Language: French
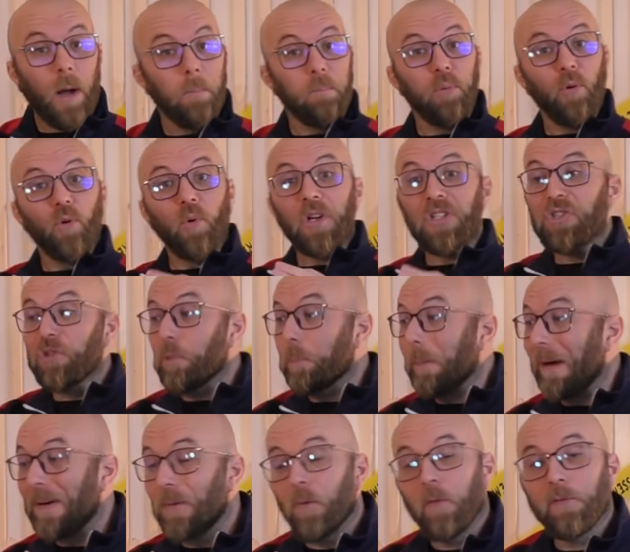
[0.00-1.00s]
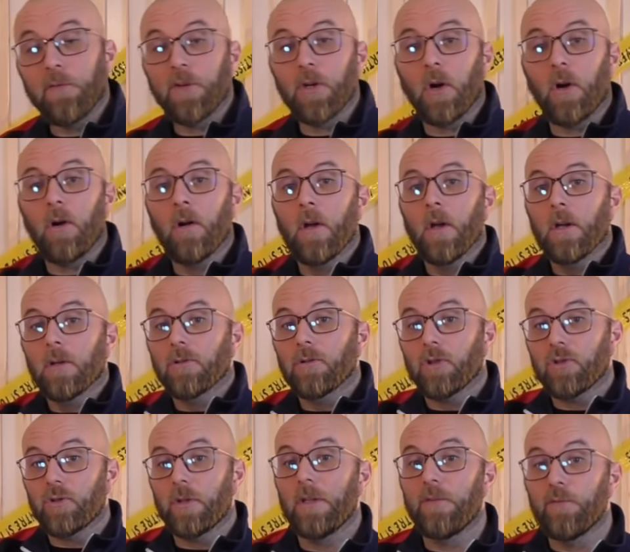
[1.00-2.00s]
Pourquoi je ne suis pas confiant dans
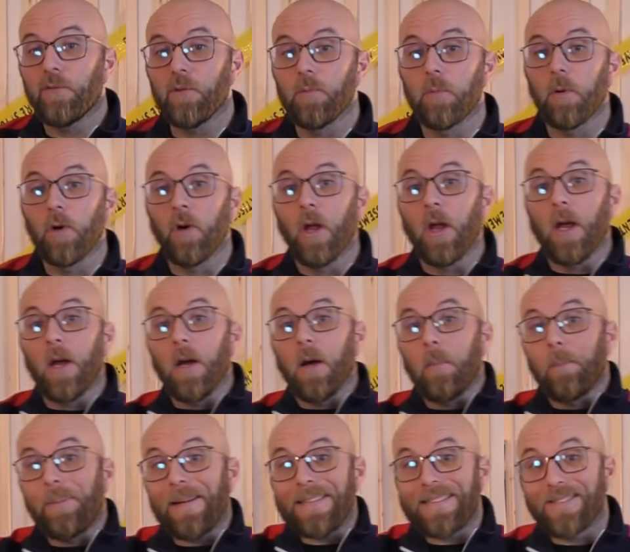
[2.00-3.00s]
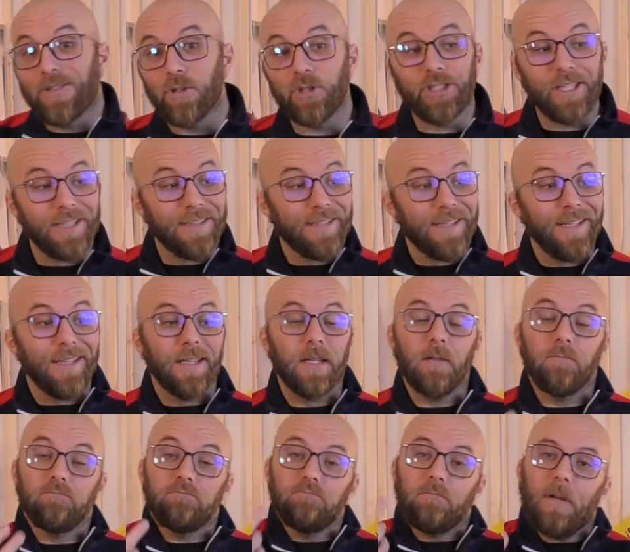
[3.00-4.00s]
ce football Parce que j'étais
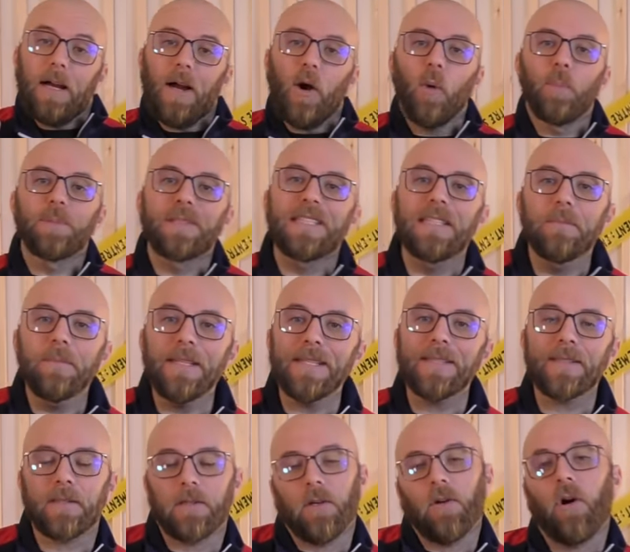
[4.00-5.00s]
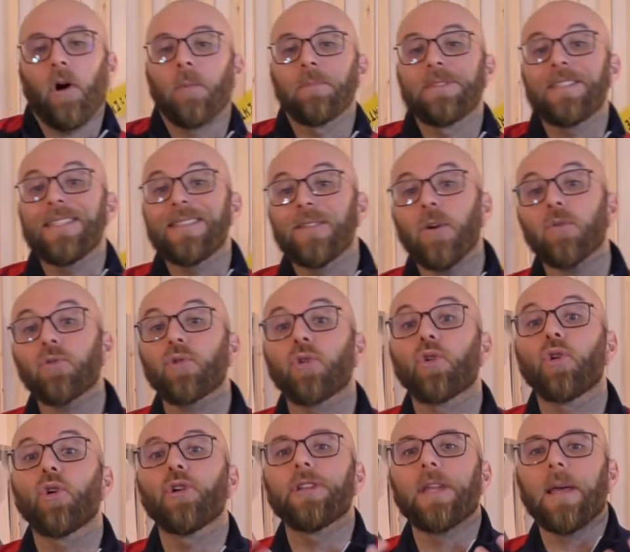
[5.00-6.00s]
optimiste en me disant que
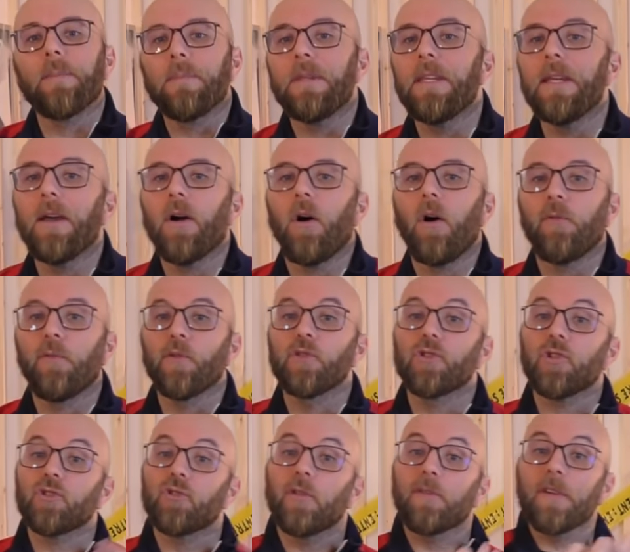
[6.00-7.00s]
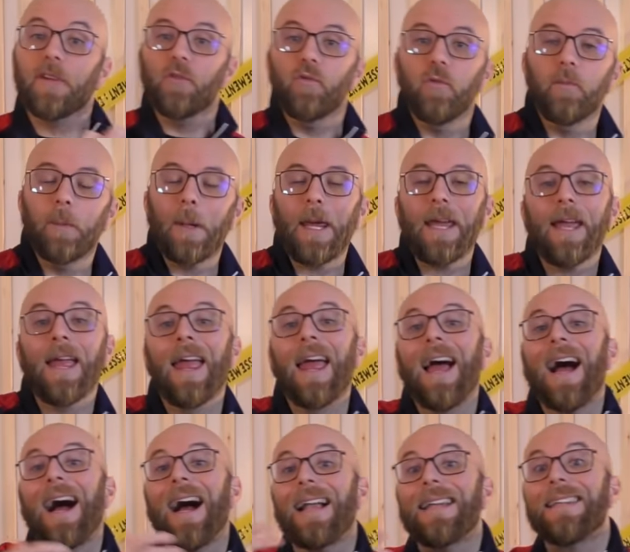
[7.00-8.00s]
Konami, en faisant ce free-to-play,
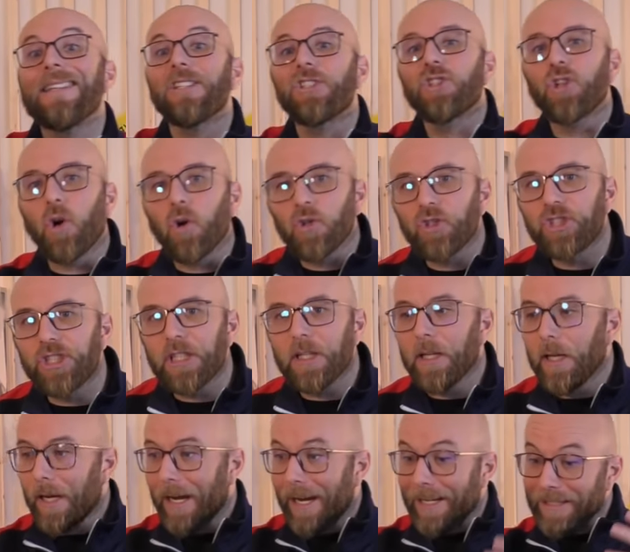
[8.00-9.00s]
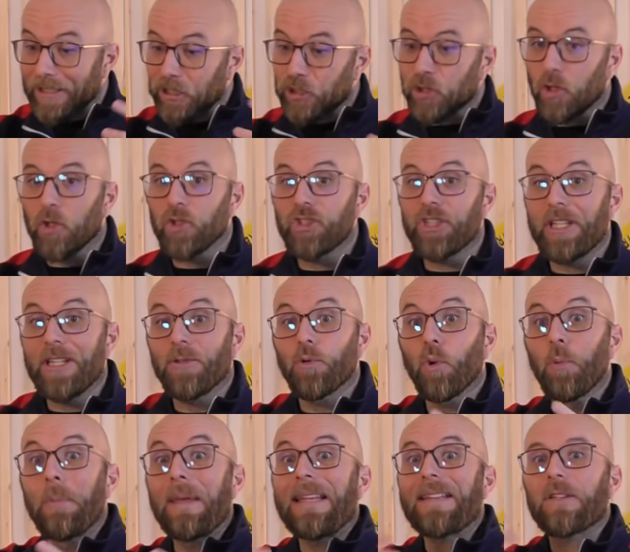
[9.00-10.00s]
allait changer, allait changer de
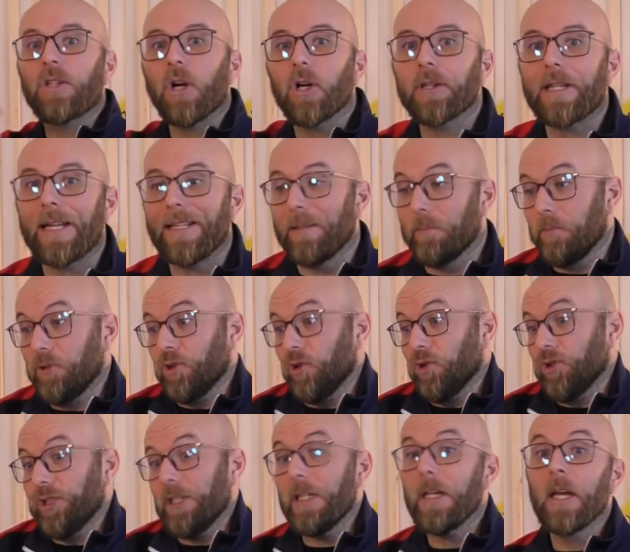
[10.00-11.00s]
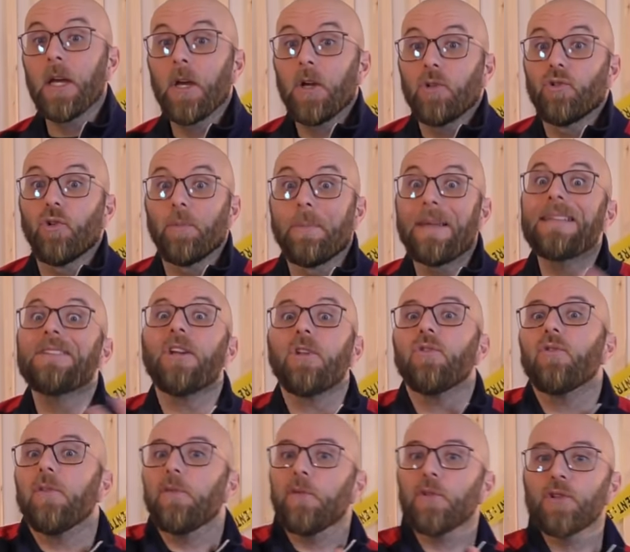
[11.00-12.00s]
méthode, allait changer de méthode
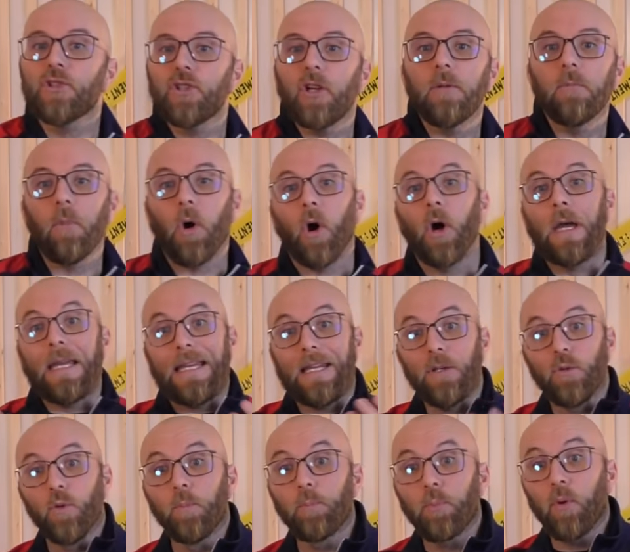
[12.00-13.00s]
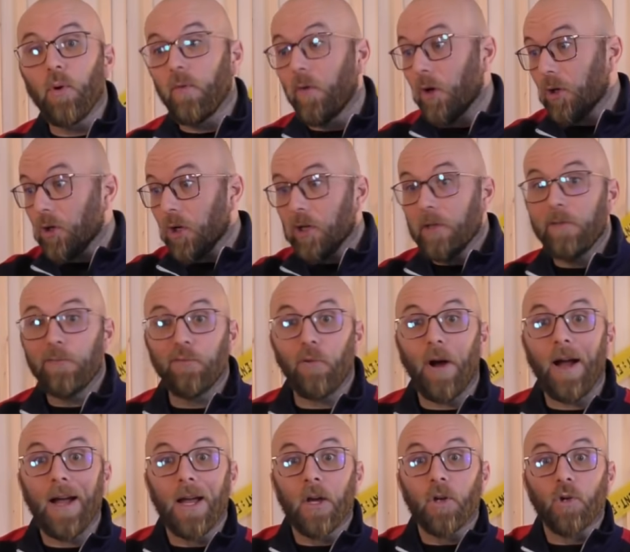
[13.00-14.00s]
de fonctionnement. Il nous prouve encore une
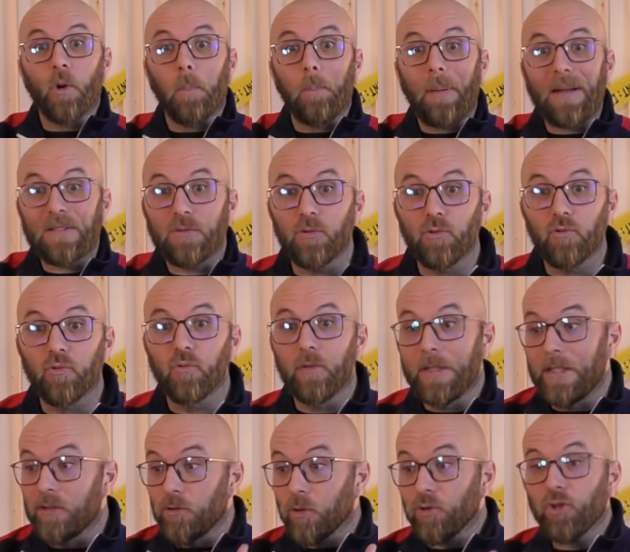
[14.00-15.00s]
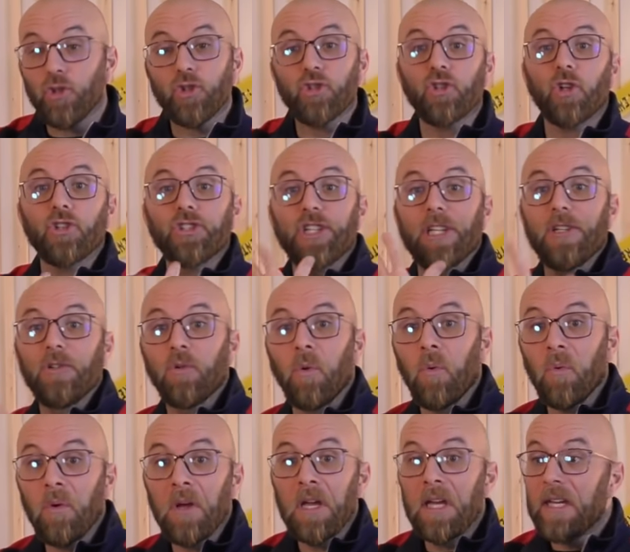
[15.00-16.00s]
fois que pas du tout. Ils ont juste changé le
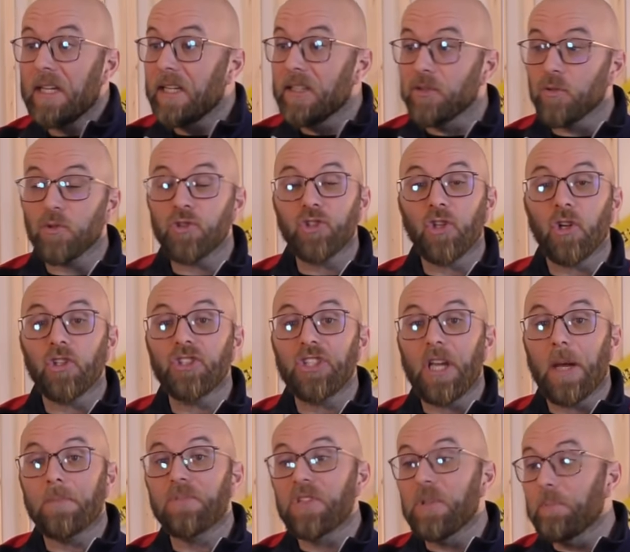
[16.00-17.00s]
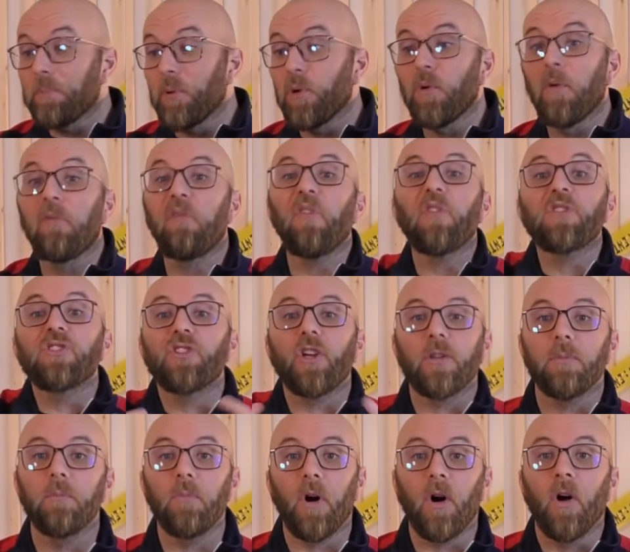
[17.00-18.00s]
nom, ils ont changé un petit peu le
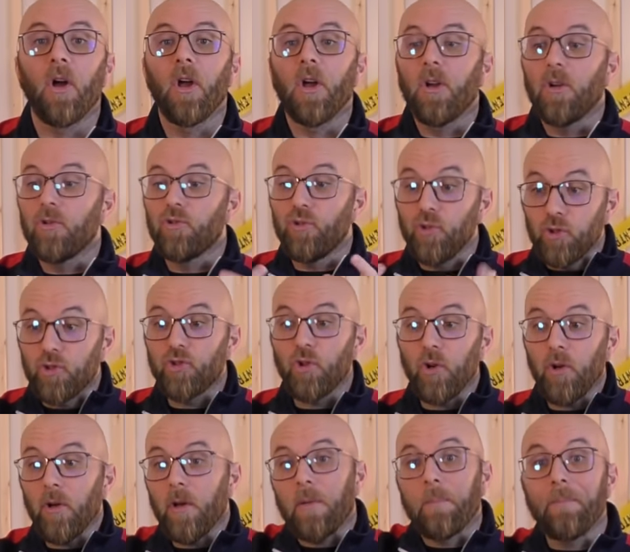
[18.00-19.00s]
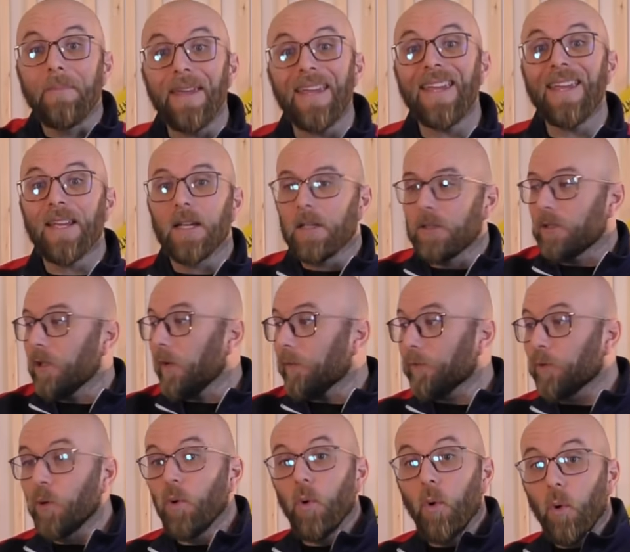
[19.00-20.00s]
fonctionnement du jeu, mais sauf
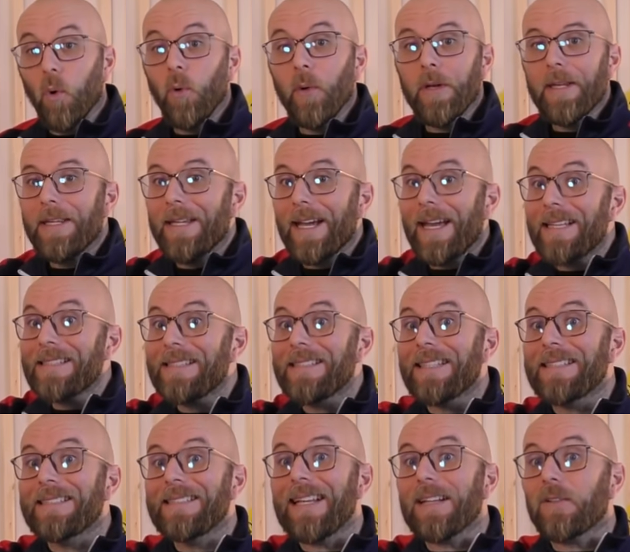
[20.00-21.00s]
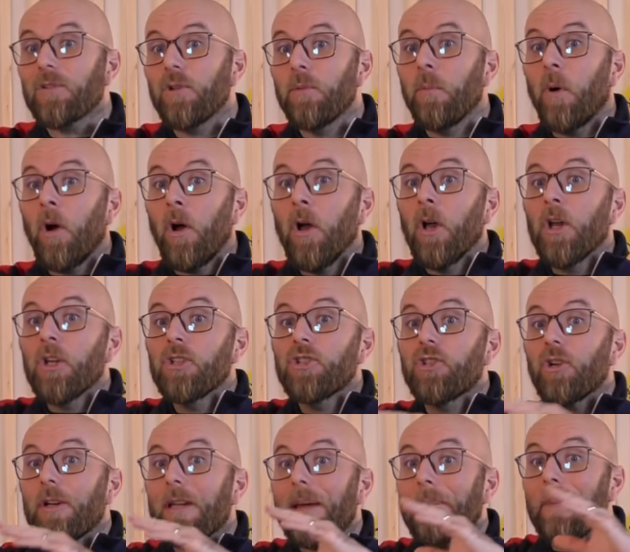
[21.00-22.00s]
que eux, ils restent exactement
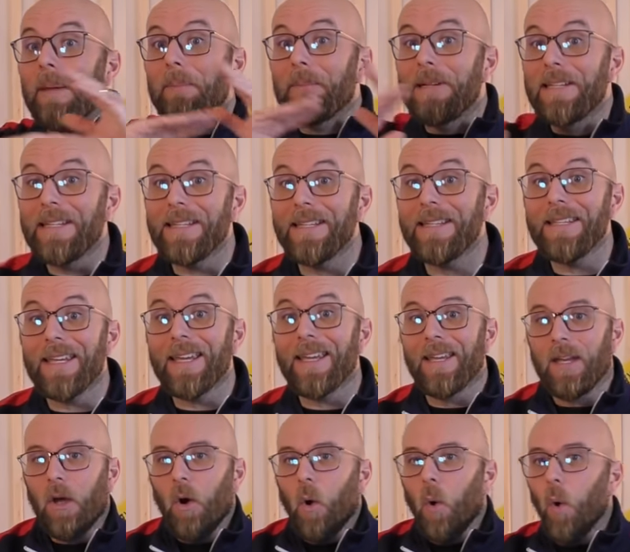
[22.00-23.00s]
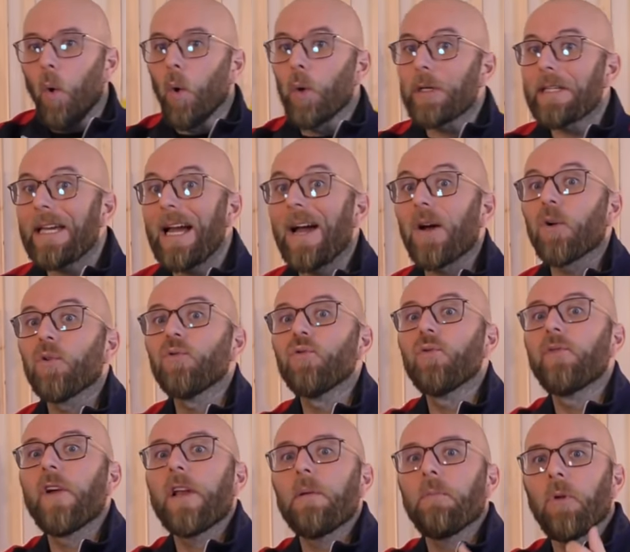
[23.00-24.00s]
sur la même lignée. Aucun
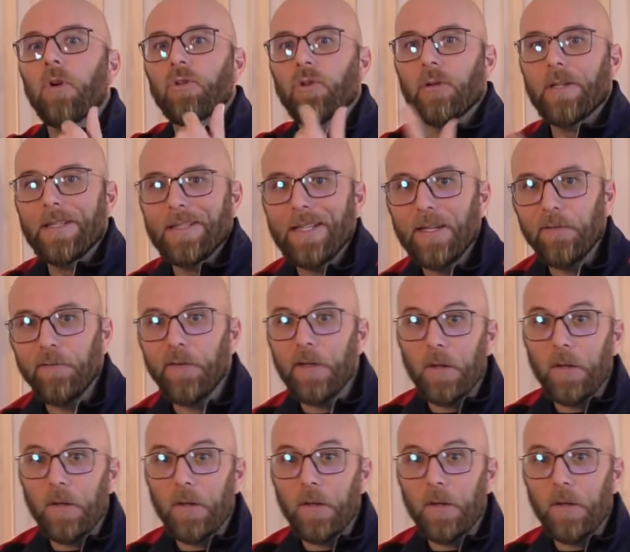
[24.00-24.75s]
renouvellement dans les défis,